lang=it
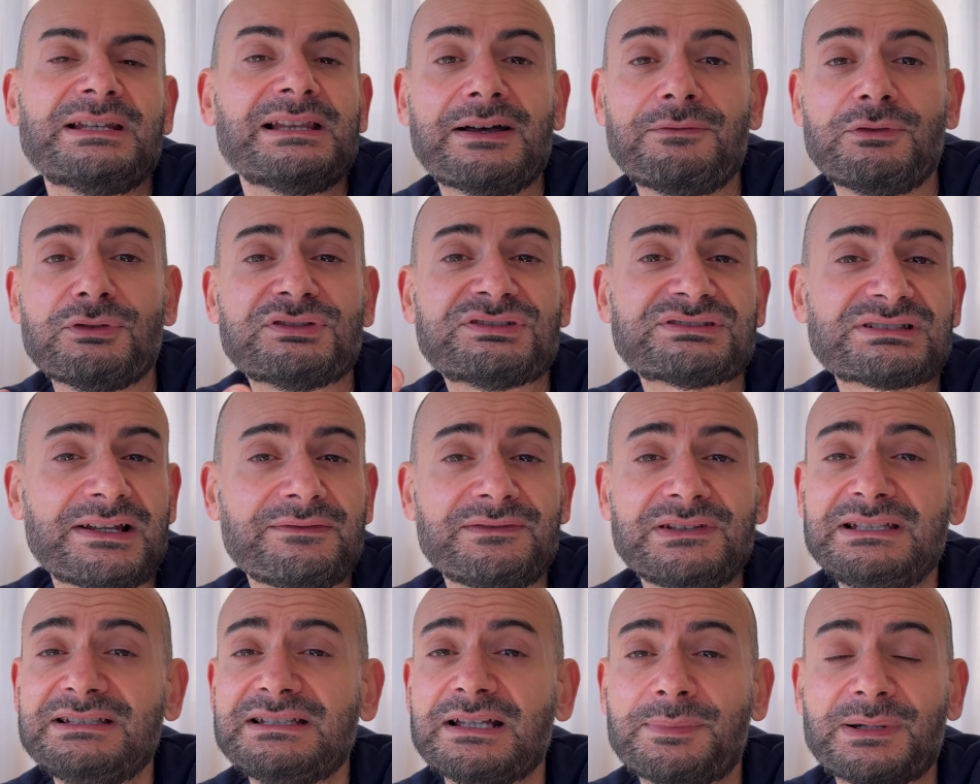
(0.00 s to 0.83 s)
la vostra
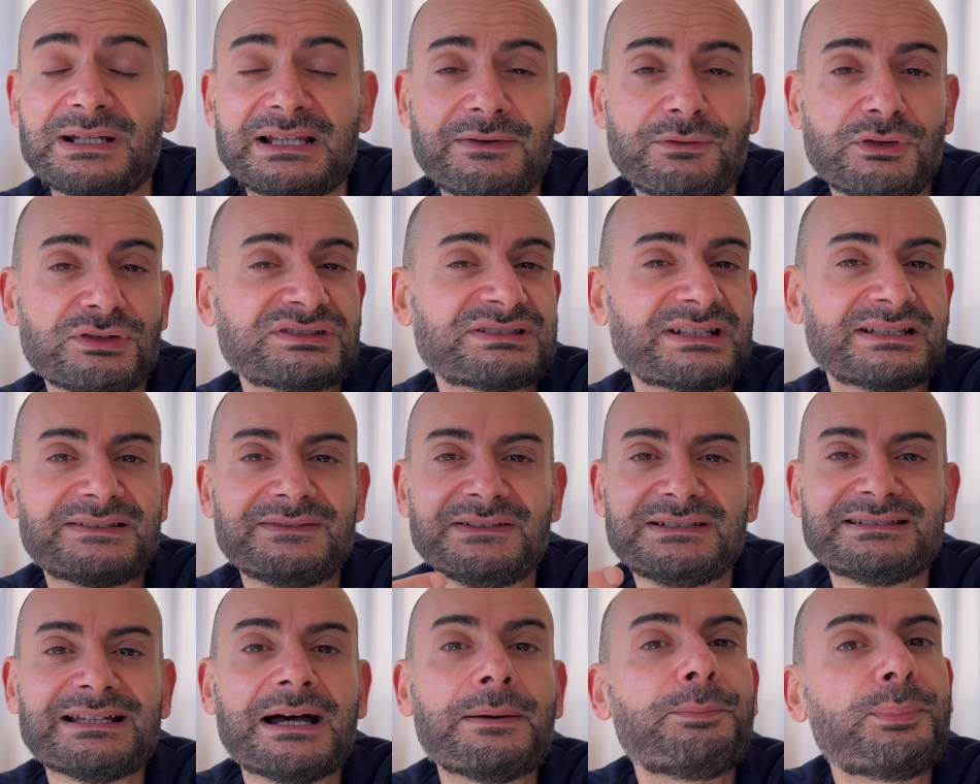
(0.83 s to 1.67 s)
vita, per le vostre
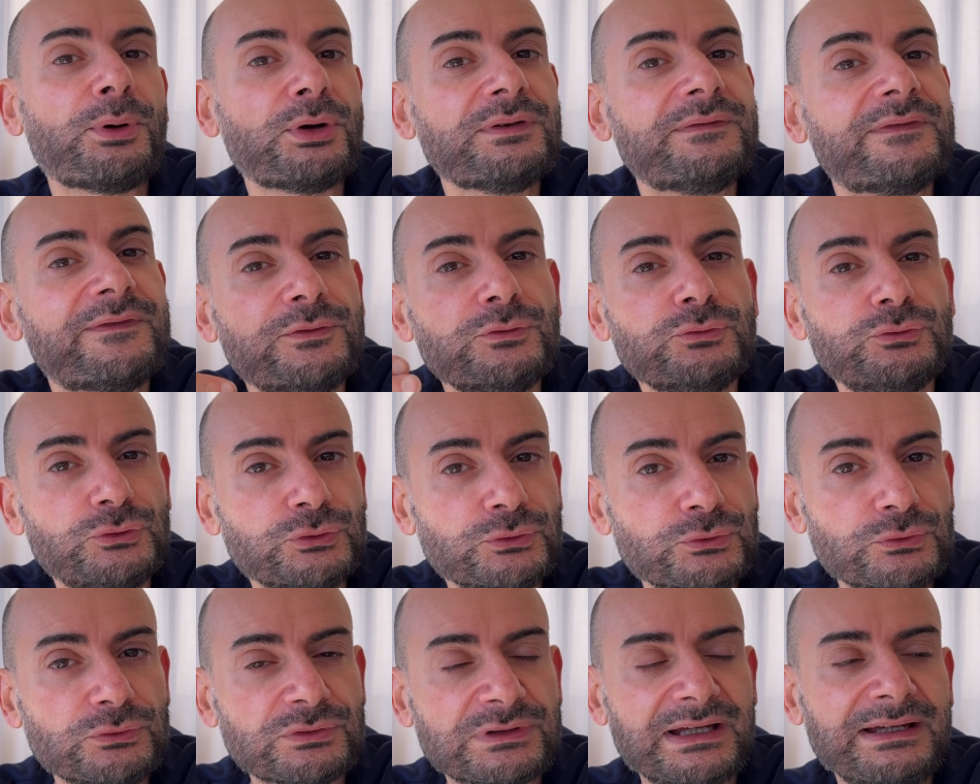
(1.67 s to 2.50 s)
attività poi
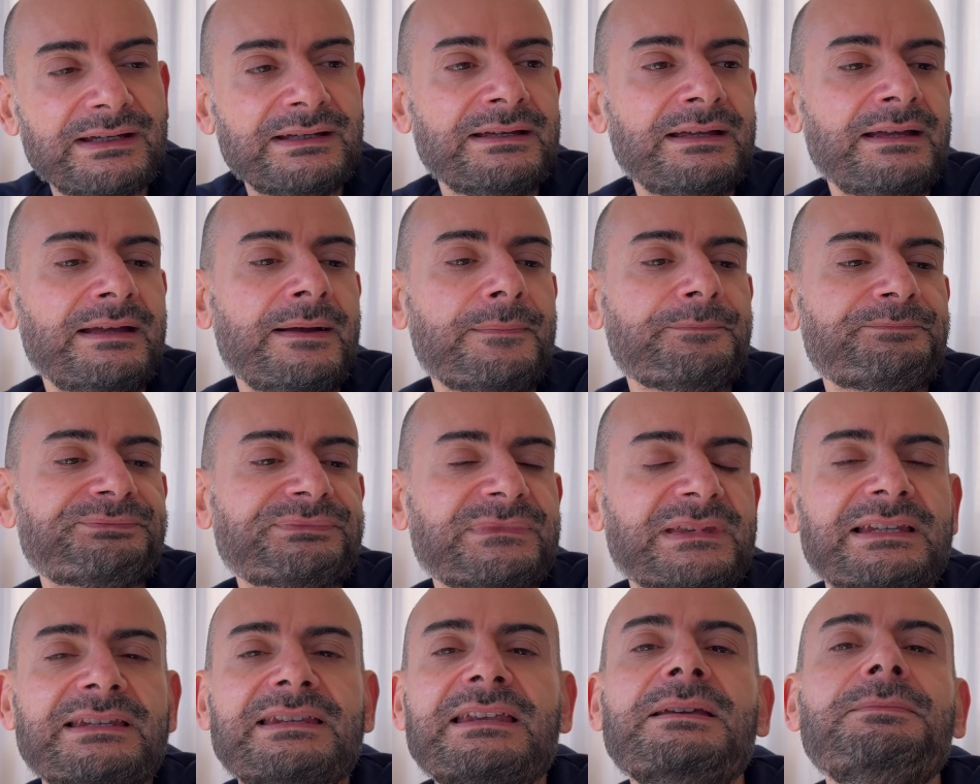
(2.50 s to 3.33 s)
future,
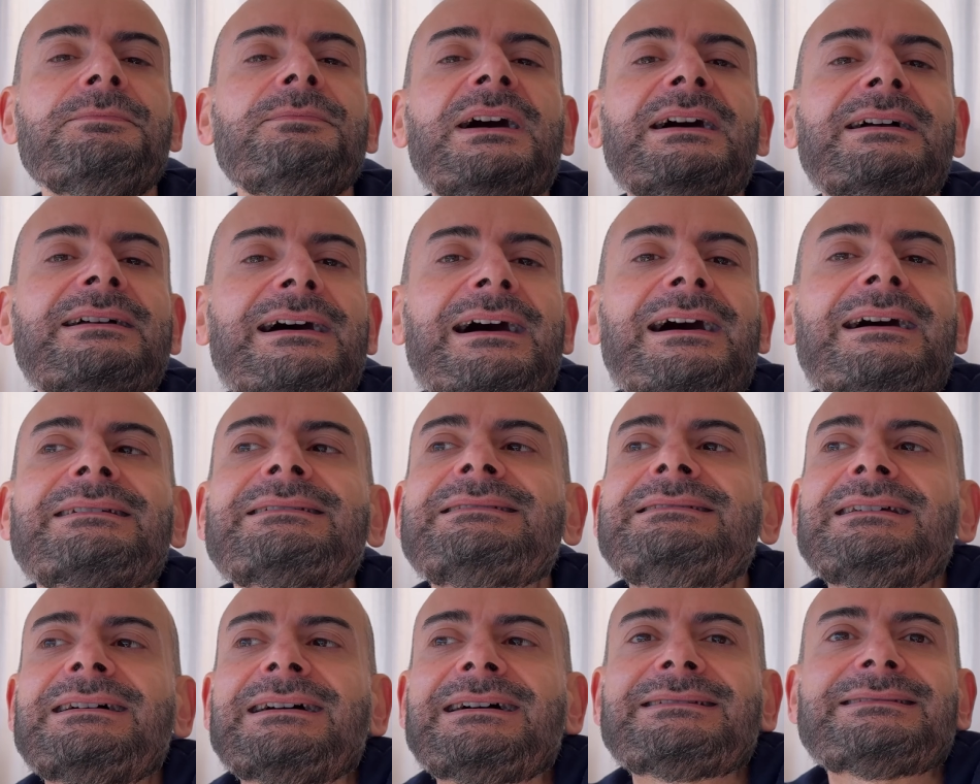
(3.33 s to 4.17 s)
che
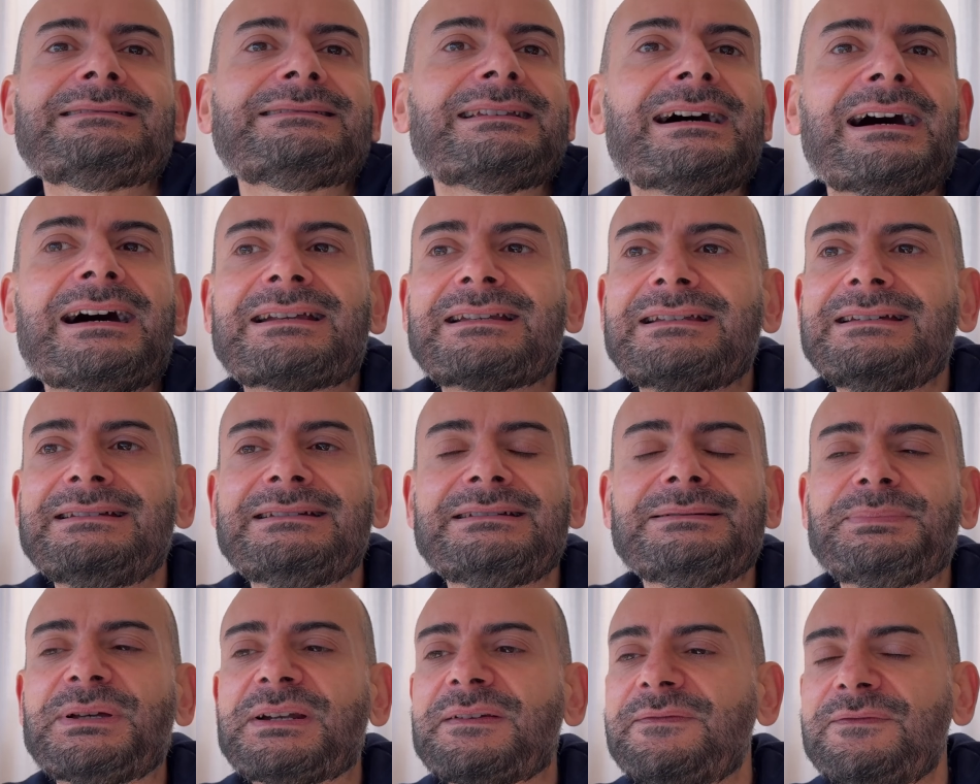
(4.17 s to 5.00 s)
magari
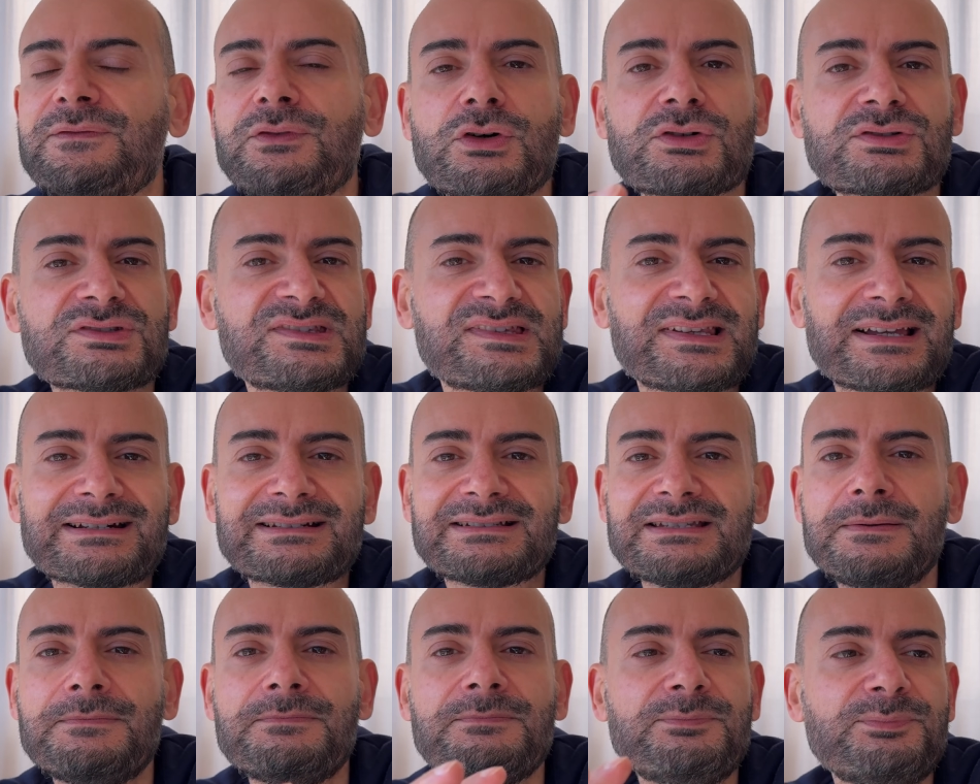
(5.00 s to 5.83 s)
andare per forza a
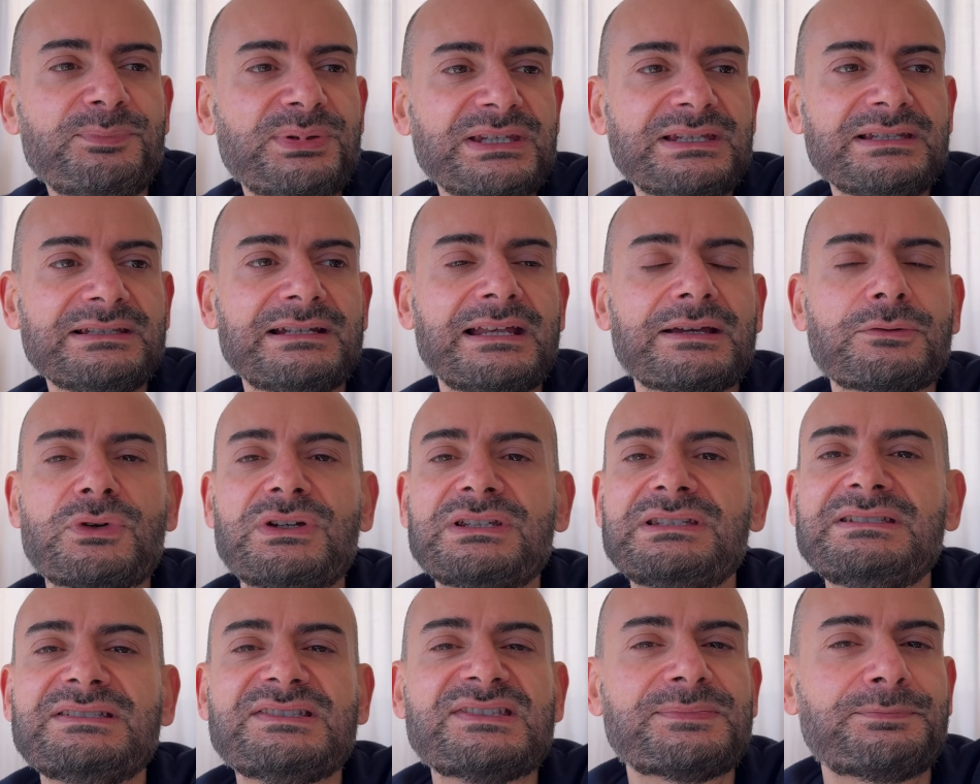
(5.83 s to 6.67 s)
riempire
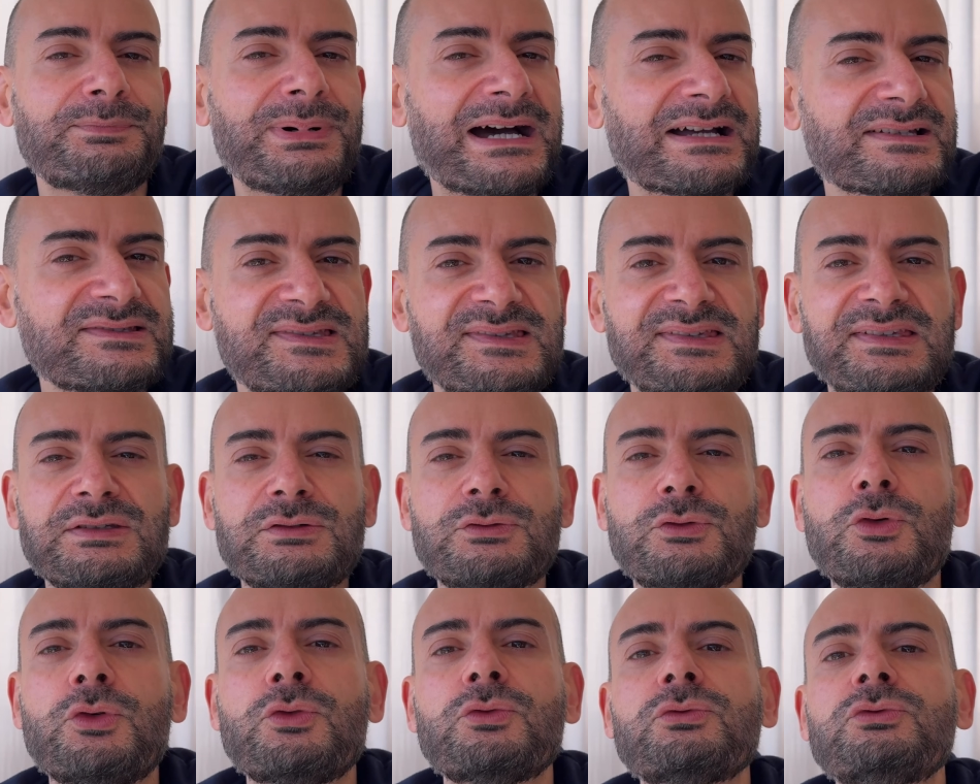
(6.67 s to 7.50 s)
quegli spazi
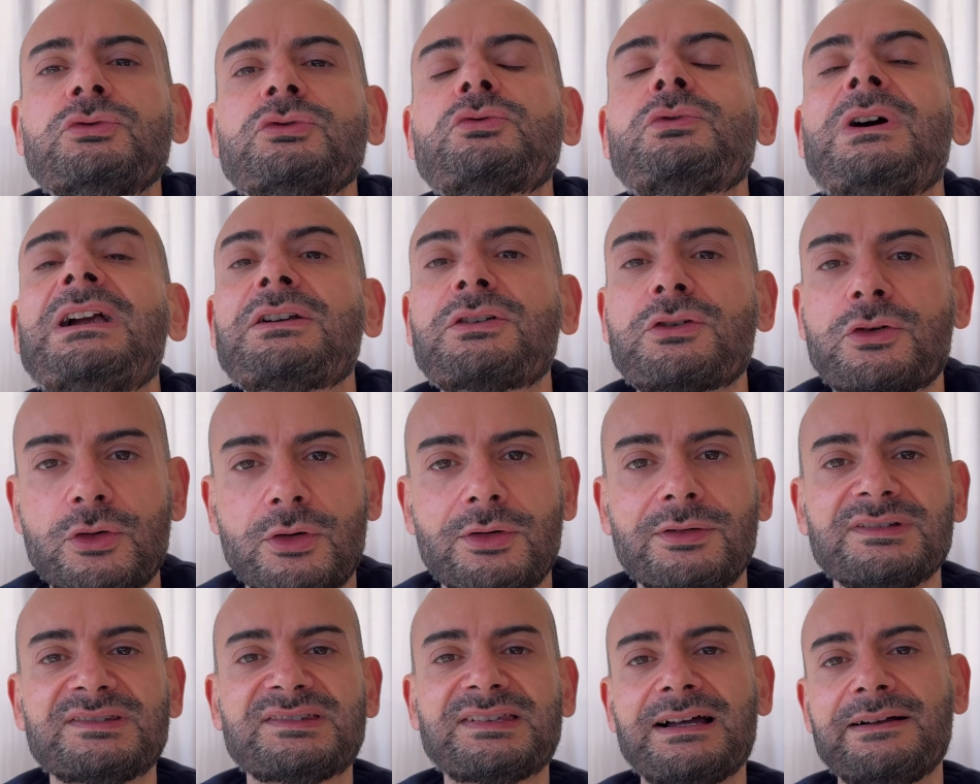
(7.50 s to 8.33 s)
con
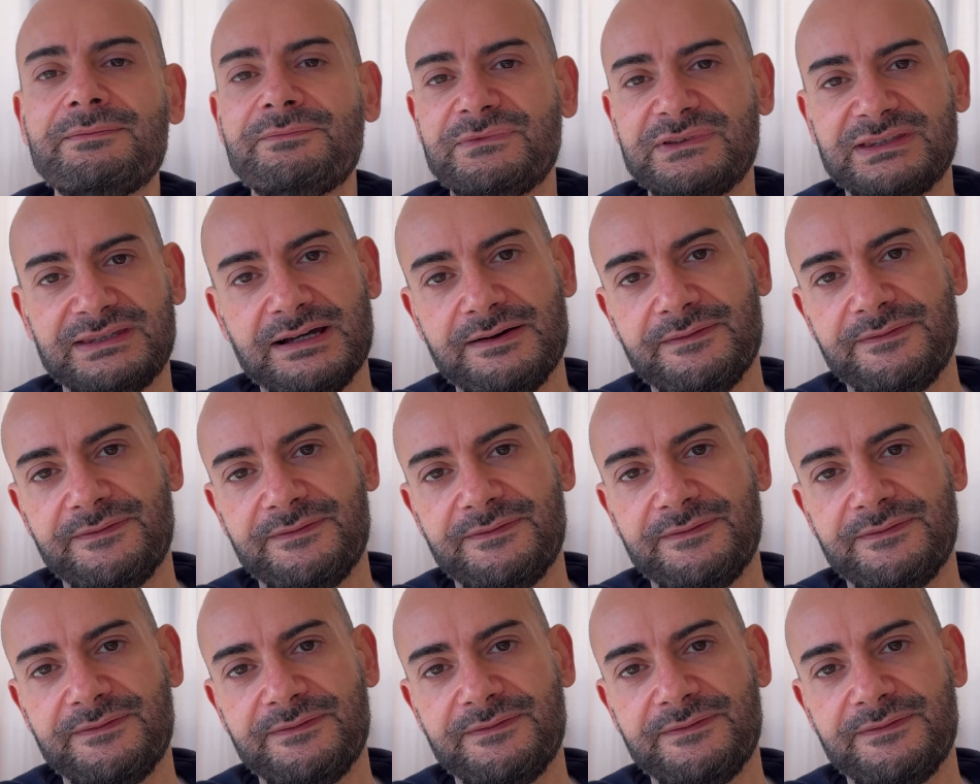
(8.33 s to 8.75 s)
qualcosa da